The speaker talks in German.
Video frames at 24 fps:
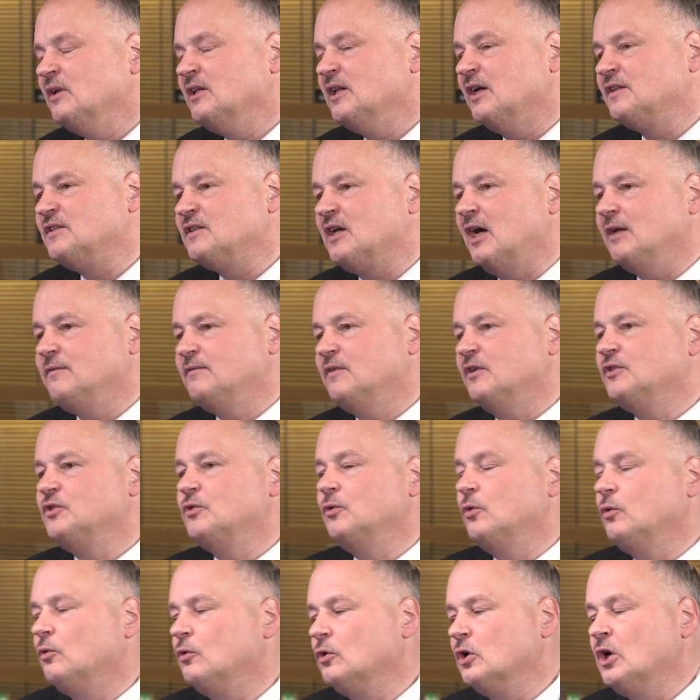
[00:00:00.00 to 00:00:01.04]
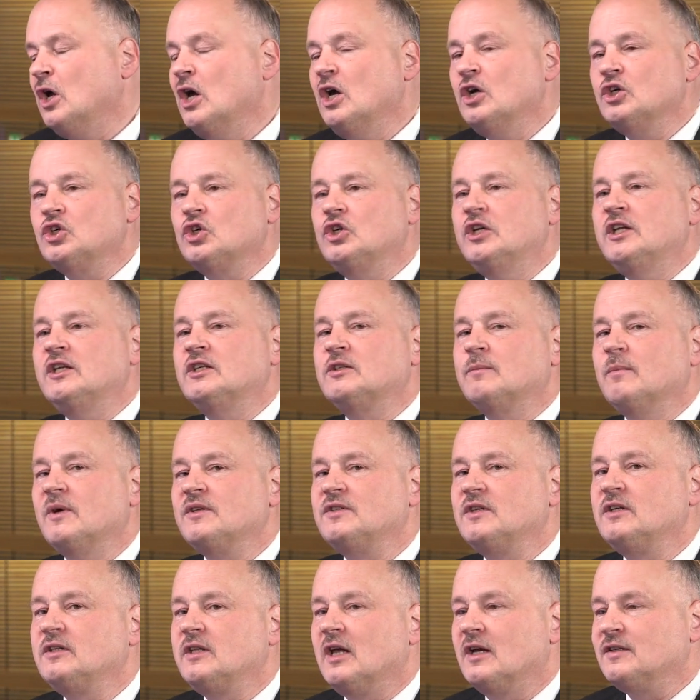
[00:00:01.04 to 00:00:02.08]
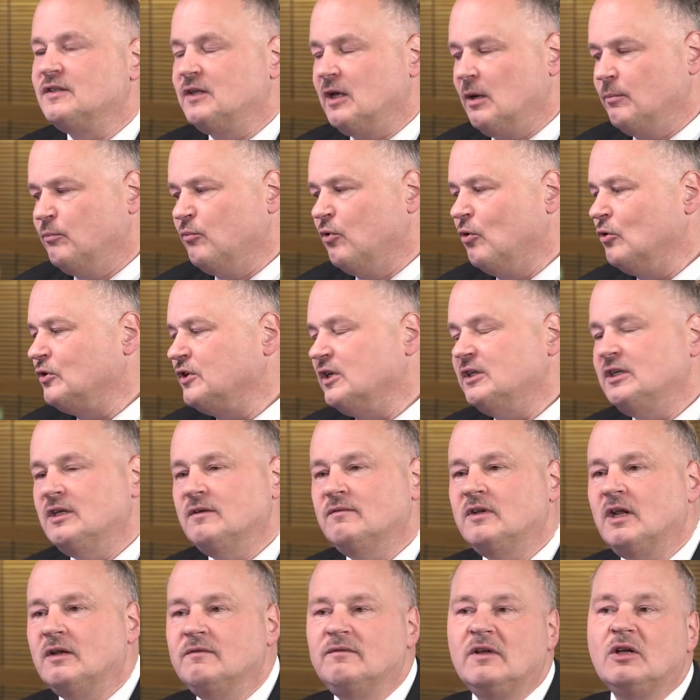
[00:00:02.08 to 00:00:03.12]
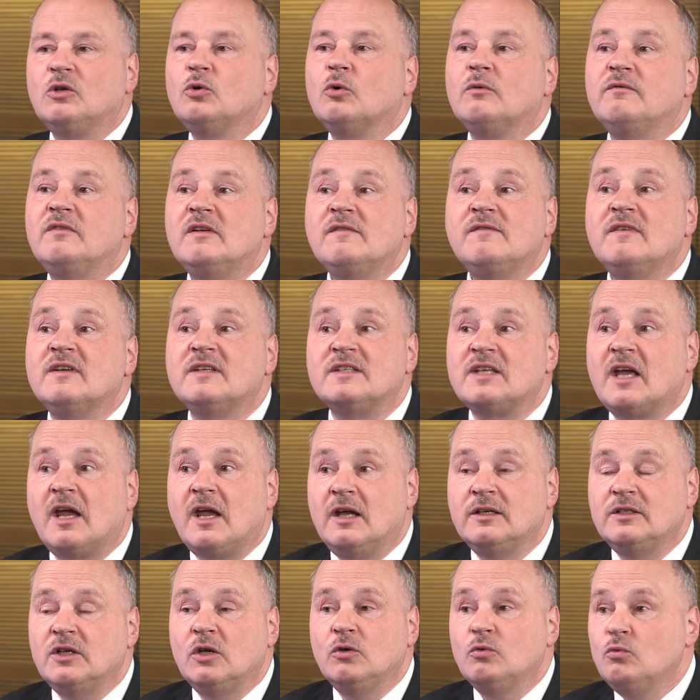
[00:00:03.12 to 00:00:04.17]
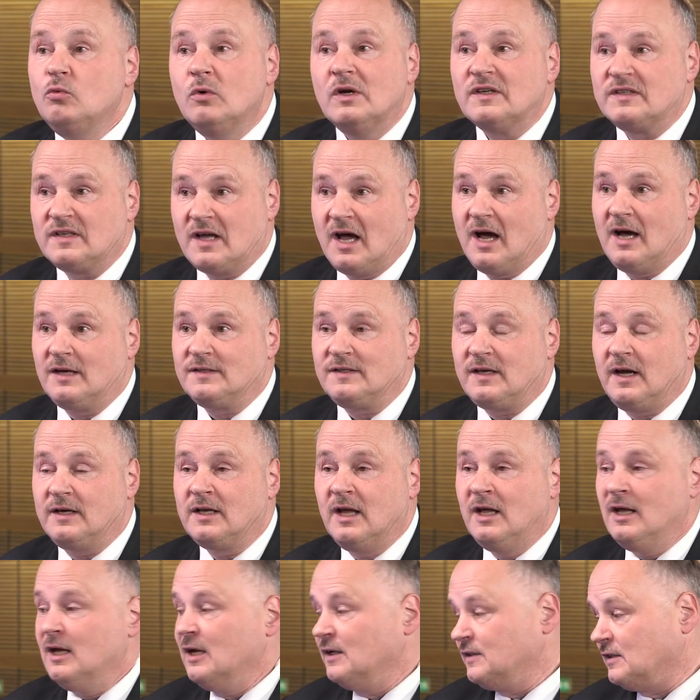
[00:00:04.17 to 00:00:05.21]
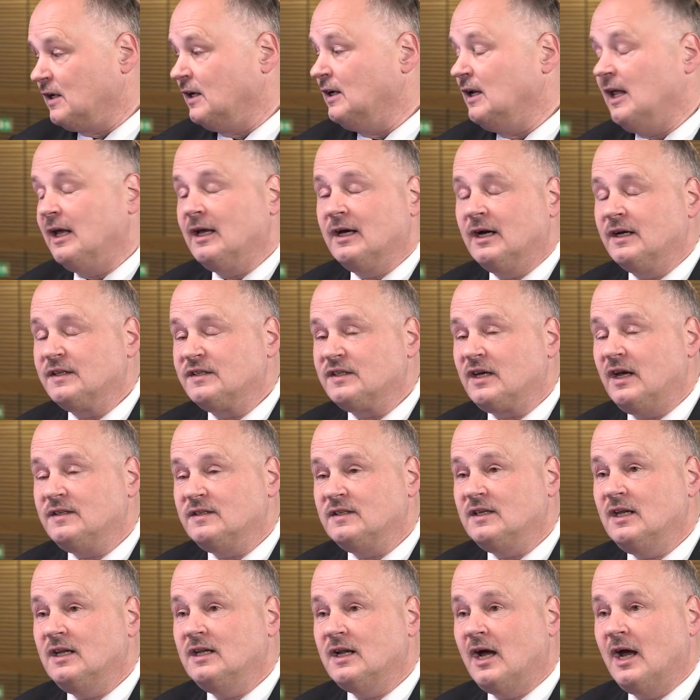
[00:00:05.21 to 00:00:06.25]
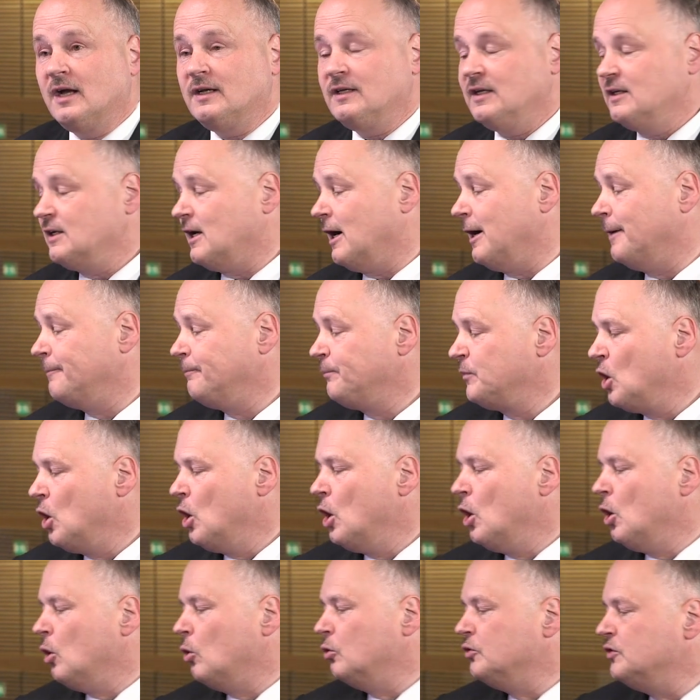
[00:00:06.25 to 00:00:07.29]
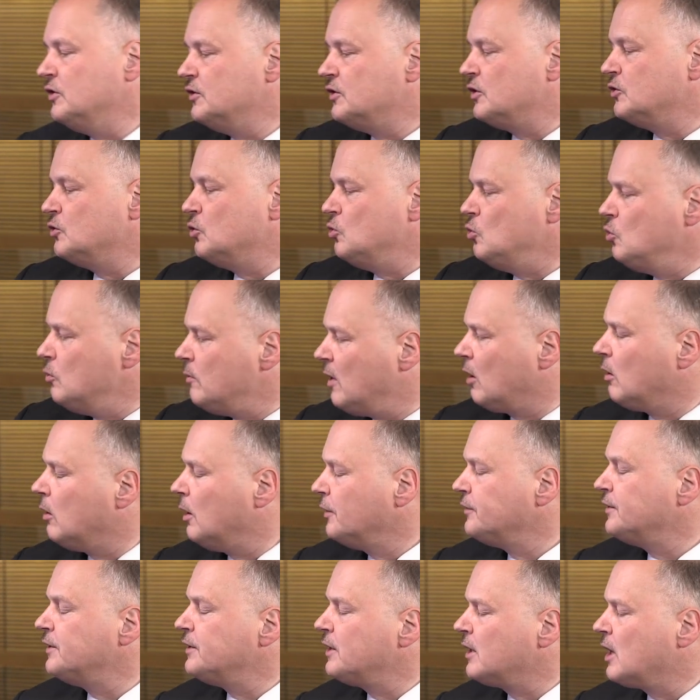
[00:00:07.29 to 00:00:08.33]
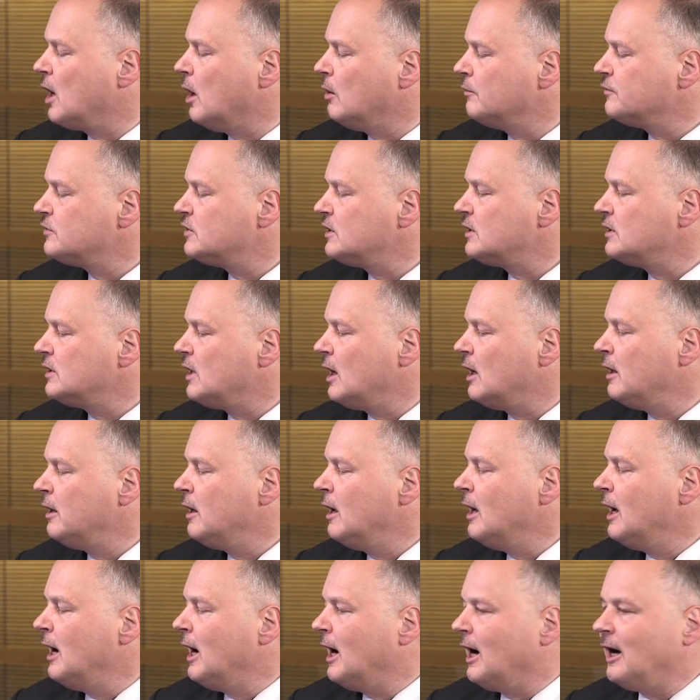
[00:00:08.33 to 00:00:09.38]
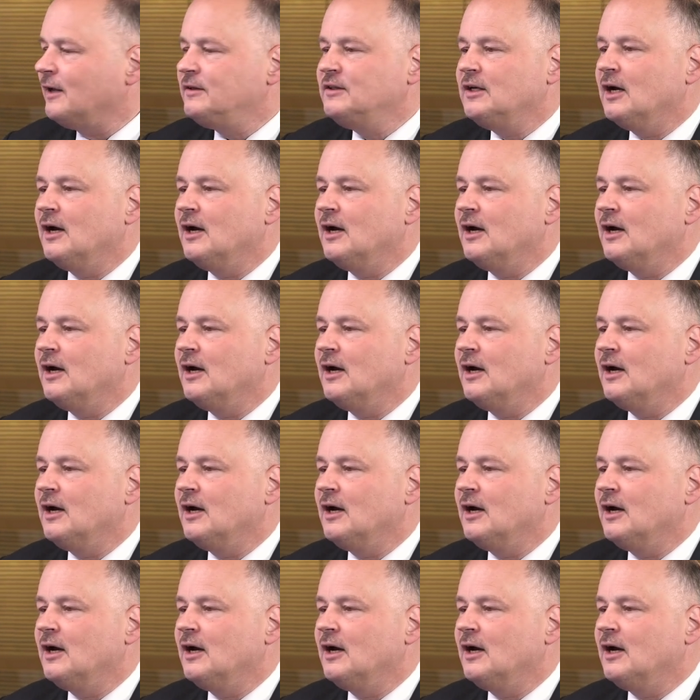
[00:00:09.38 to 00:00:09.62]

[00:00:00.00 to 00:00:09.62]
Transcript: mit einer Zeitverzögerung schließt man sich der sehr positiven Entwicklung, wie wir sie ja in den USA seit, seit längerer Zeit sehen, ein eigentlich an? Und dieses übergeordnete Kaufsignal hat